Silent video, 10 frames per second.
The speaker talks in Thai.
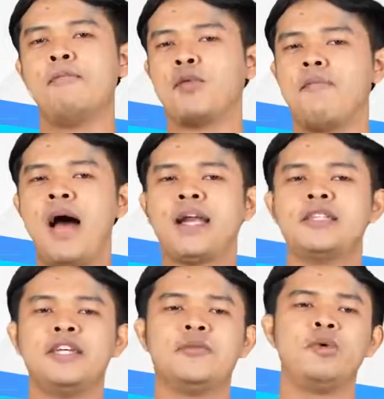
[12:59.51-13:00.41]
บทบาทห
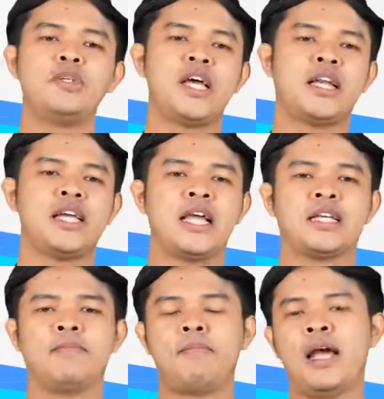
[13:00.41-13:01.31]
น้าที่ของผู้วิจารณ์งาน
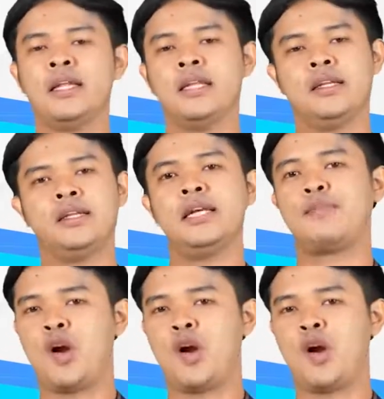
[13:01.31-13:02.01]
กันไปเรียบ